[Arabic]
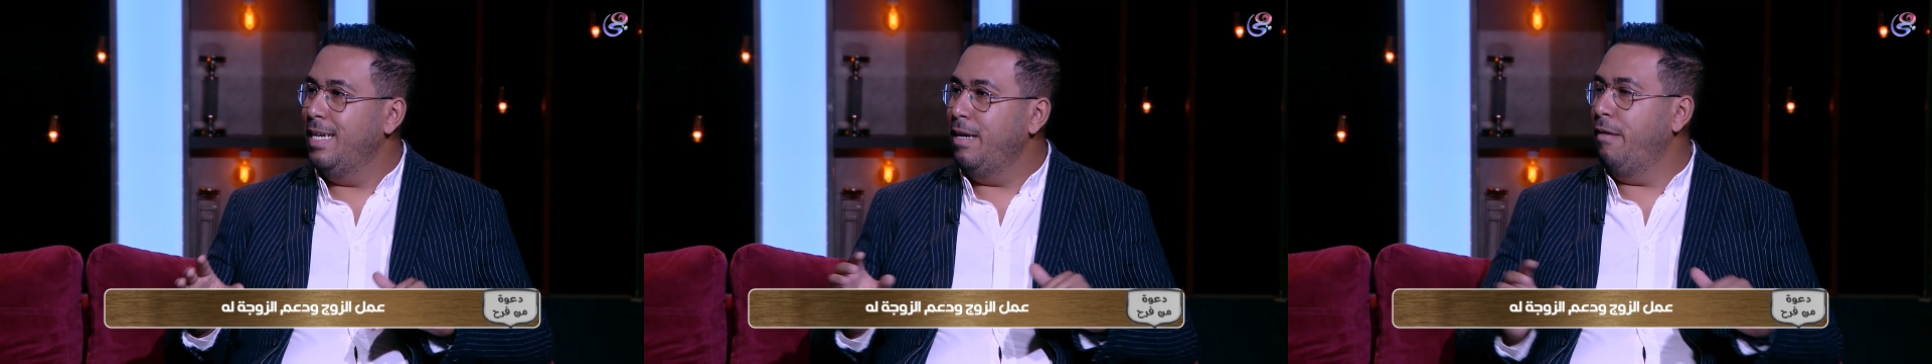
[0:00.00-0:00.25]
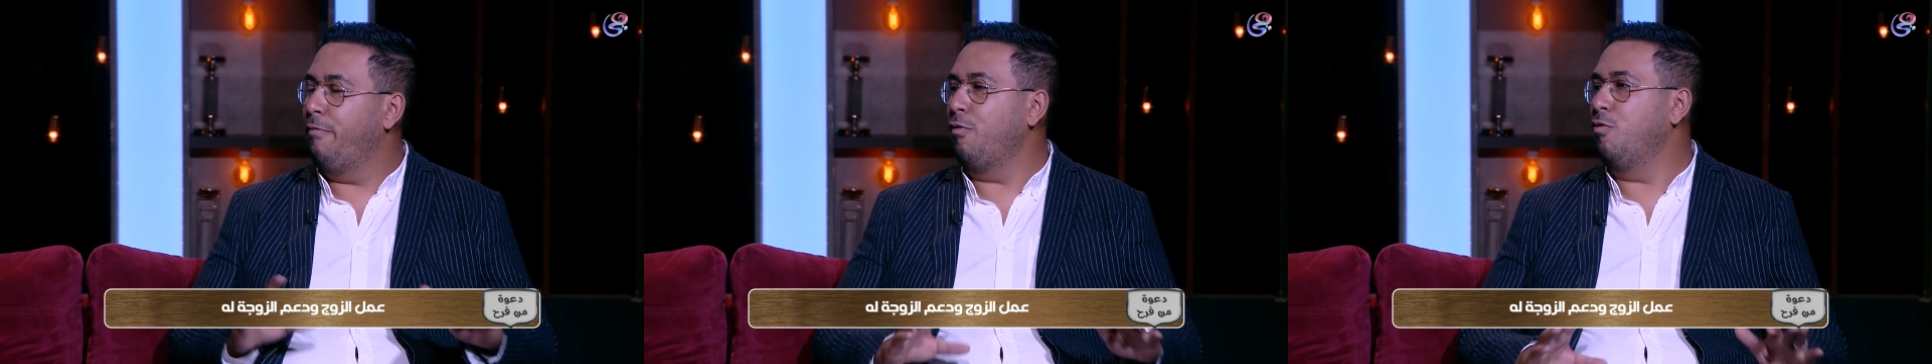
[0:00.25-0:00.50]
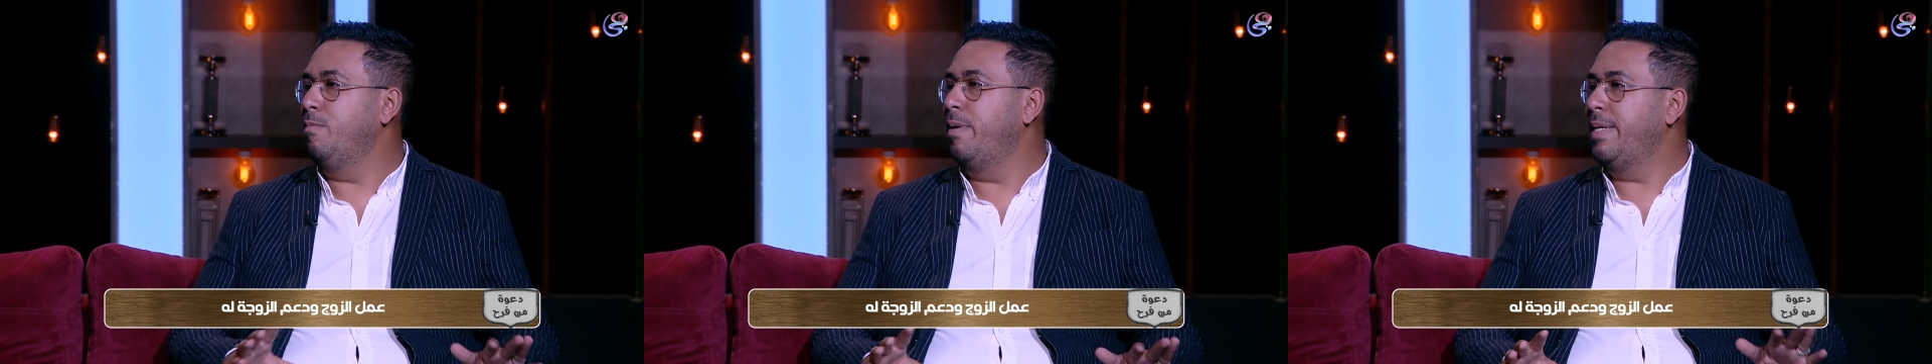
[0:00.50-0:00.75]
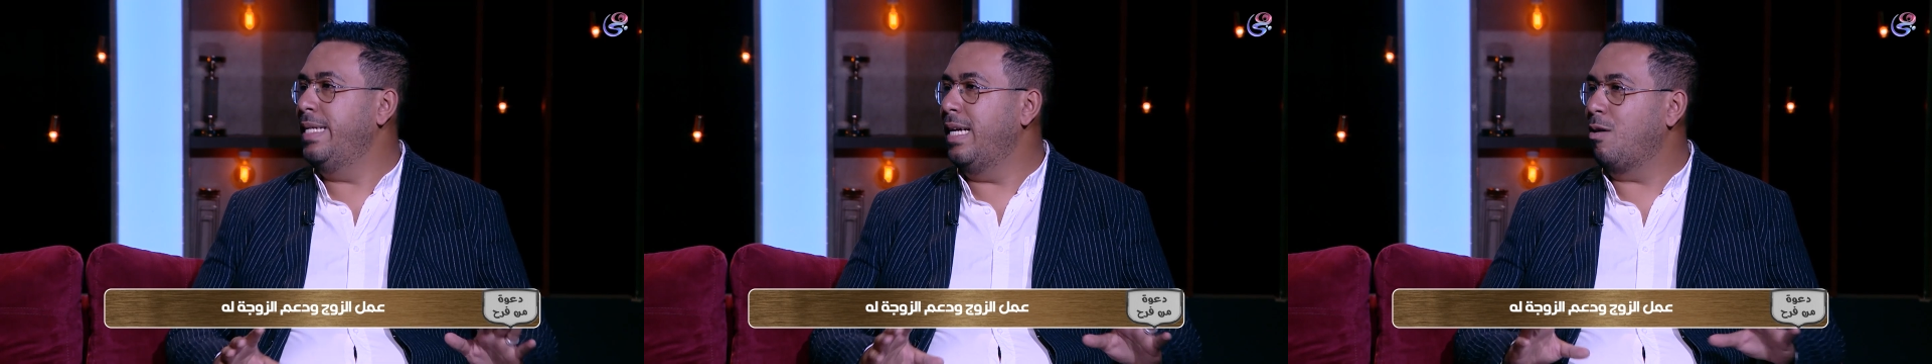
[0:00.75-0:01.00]
الفروق ما
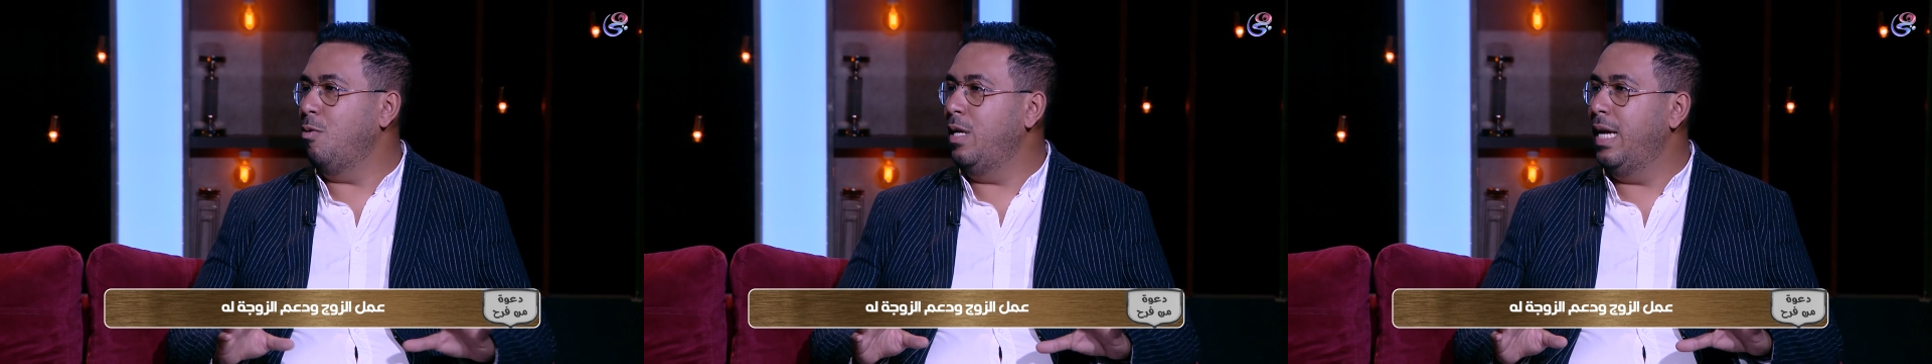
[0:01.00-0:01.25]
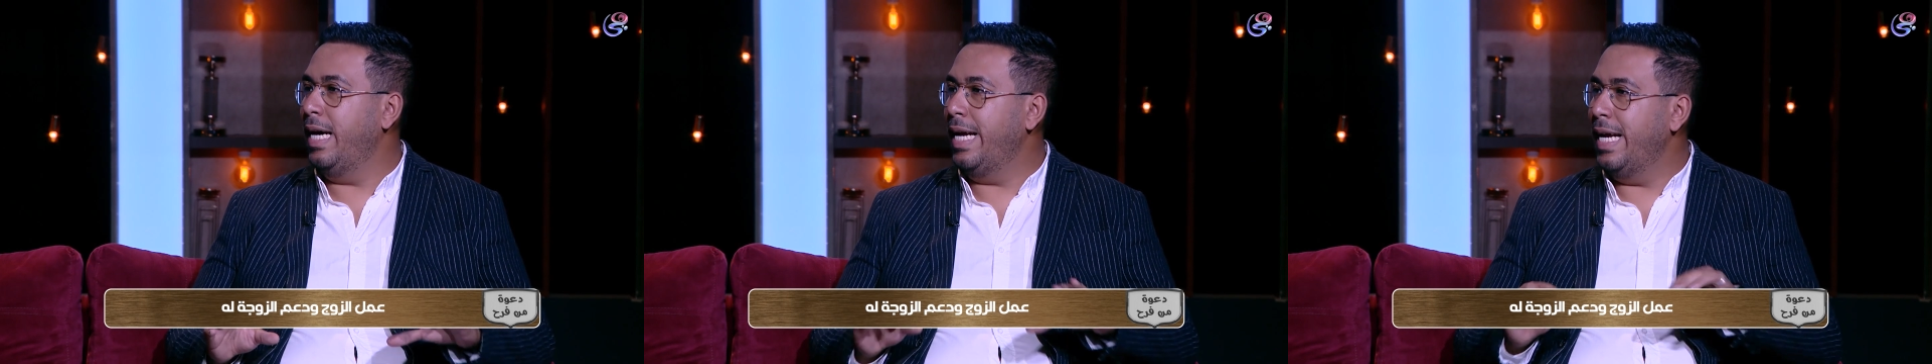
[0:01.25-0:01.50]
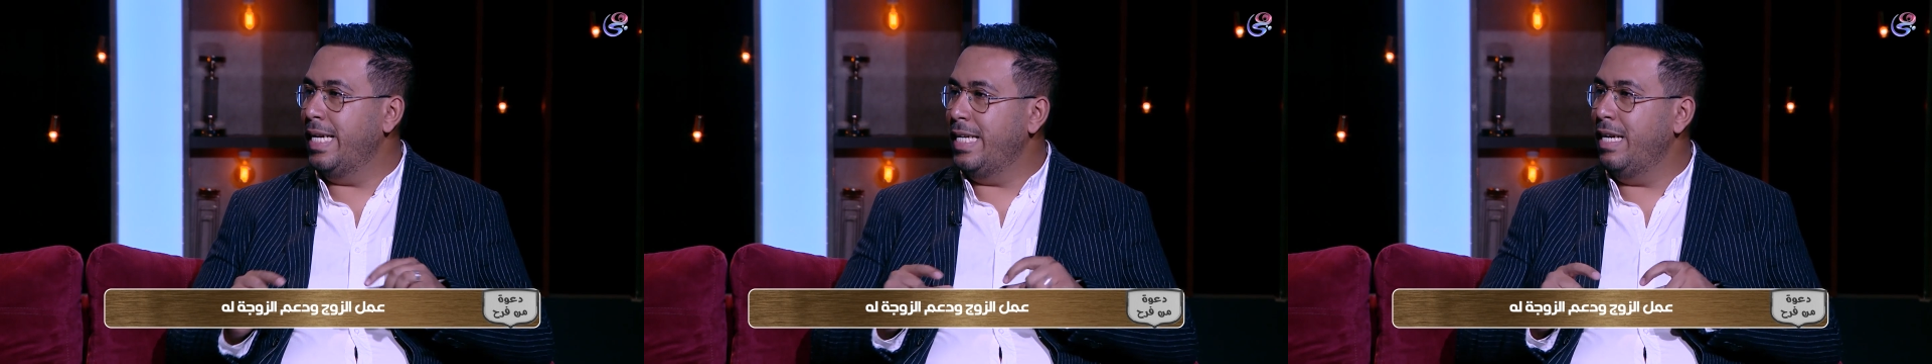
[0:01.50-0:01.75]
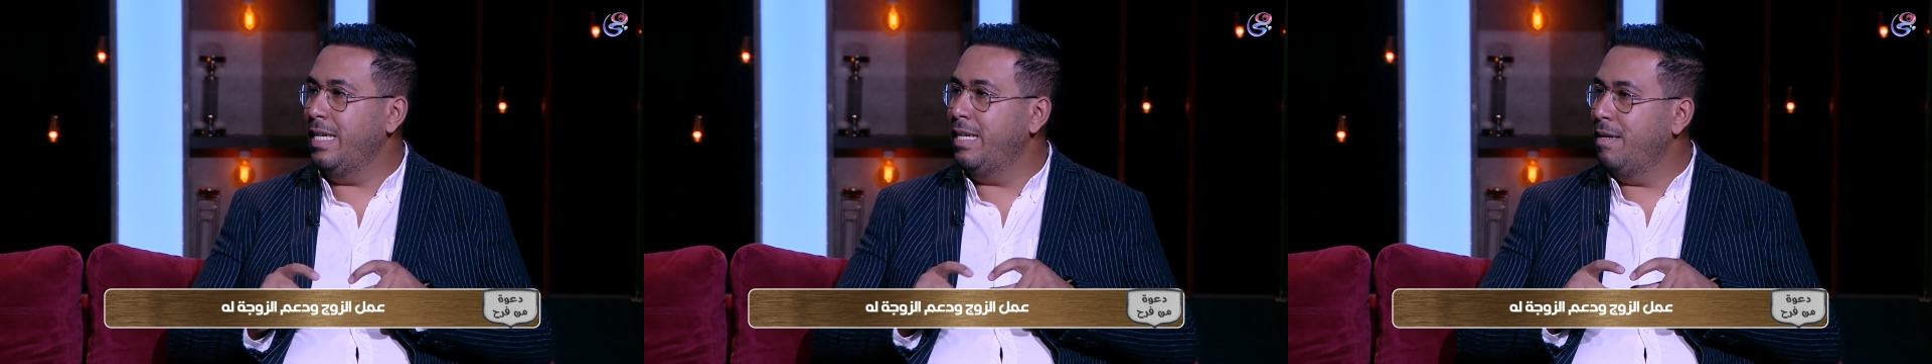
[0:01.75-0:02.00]
بيننا كلها
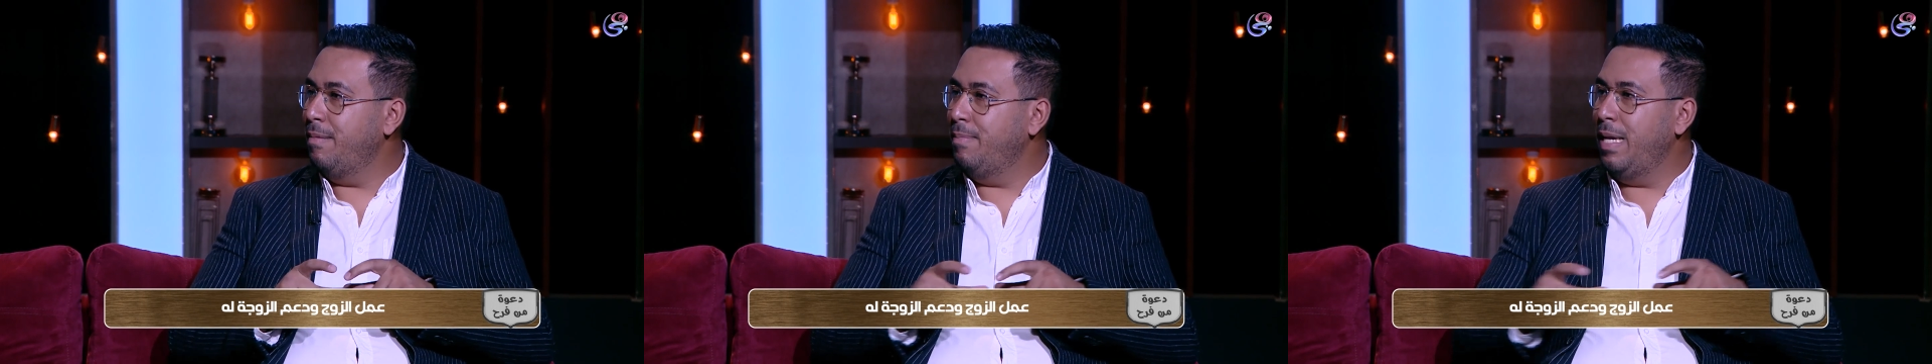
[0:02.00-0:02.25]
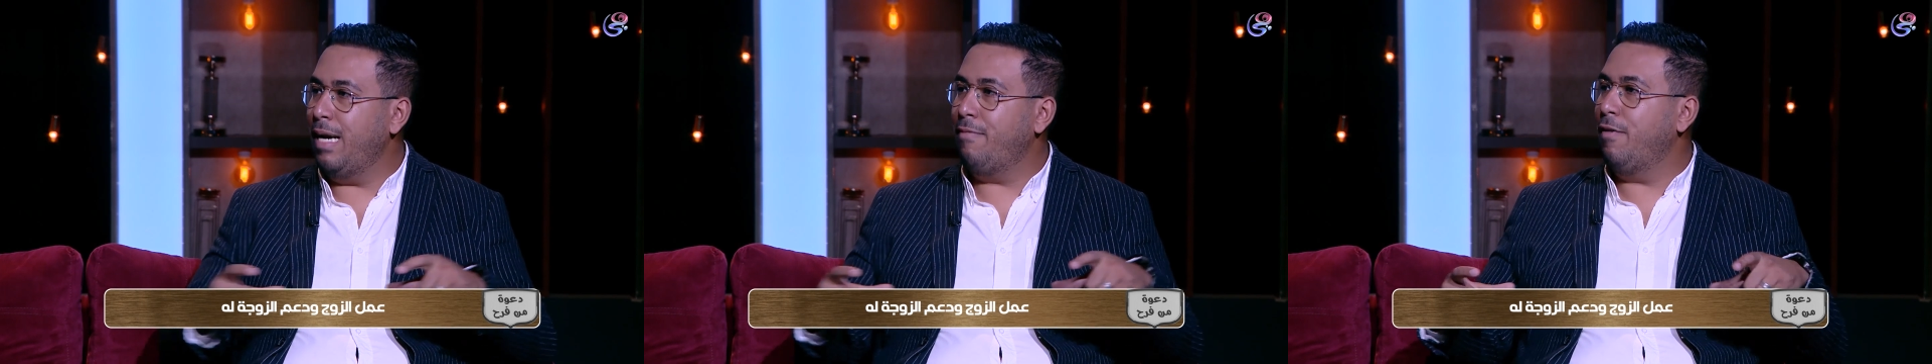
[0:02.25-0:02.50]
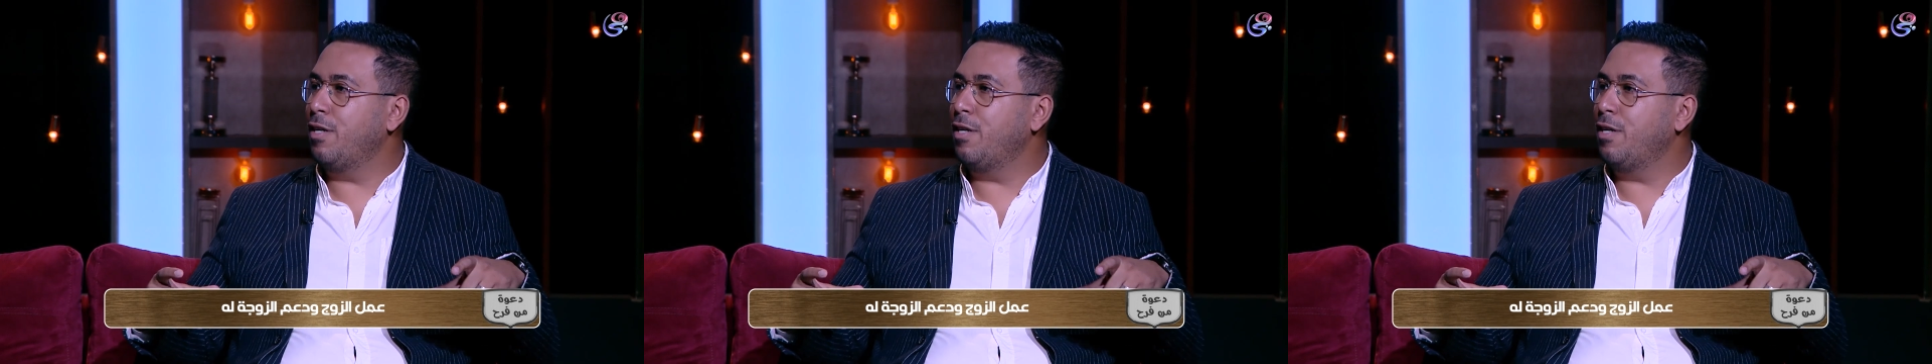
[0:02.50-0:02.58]
يعني احنا بنلعب آه.